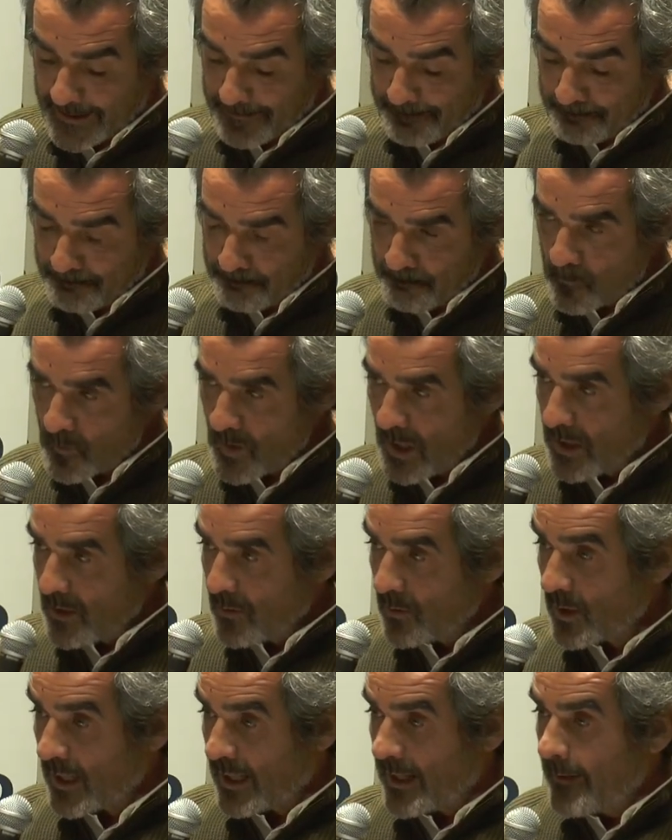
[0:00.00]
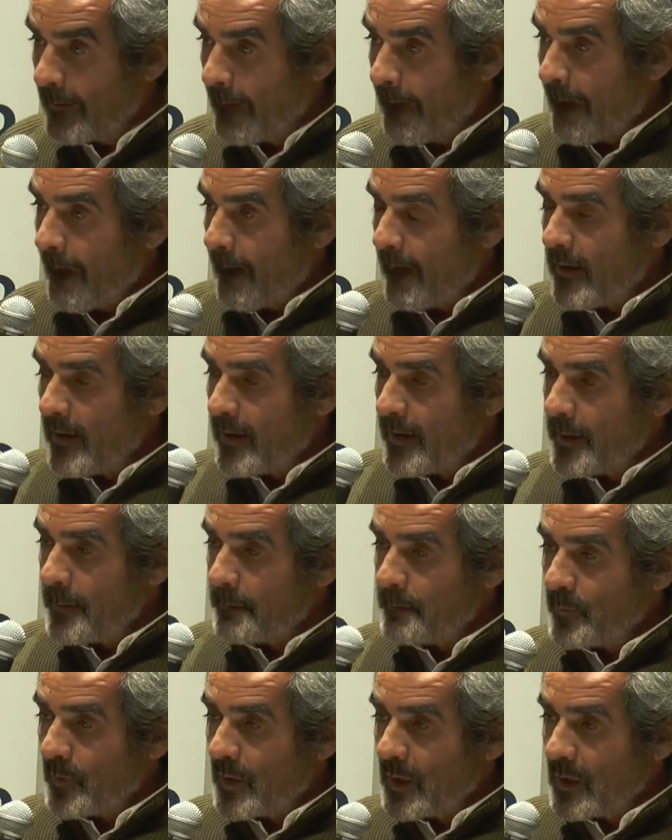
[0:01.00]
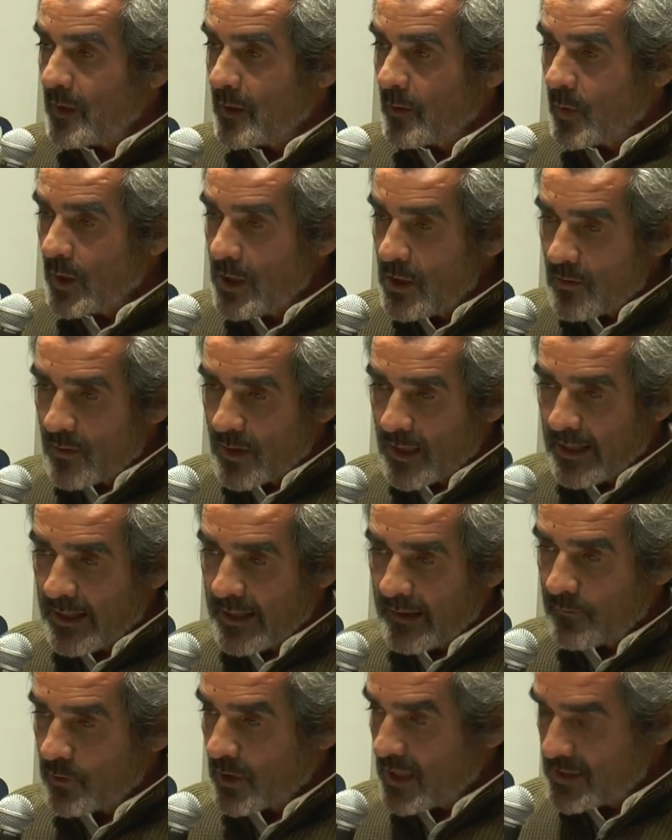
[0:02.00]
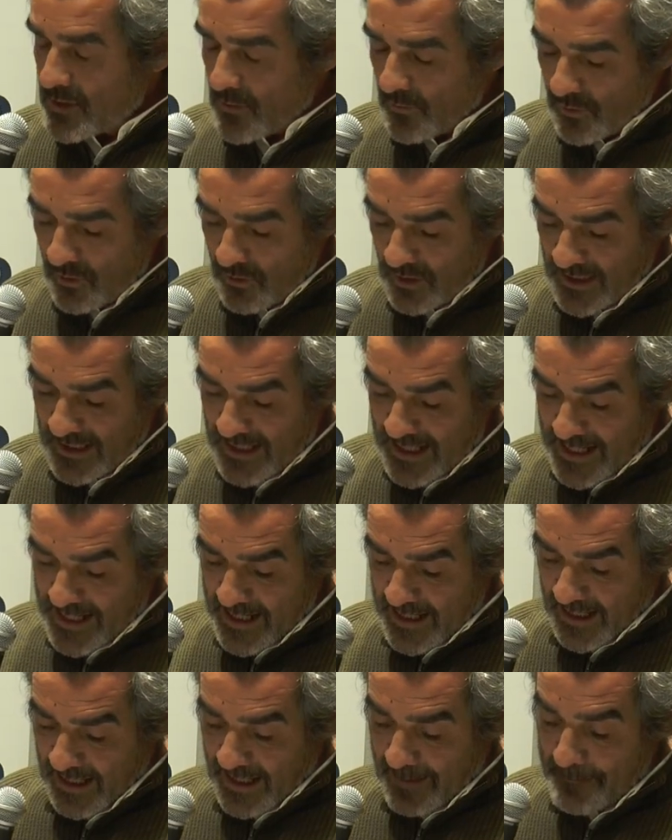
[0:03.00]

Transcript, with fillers: Eh, Ora, ehm, quello che vorrei sottolineare,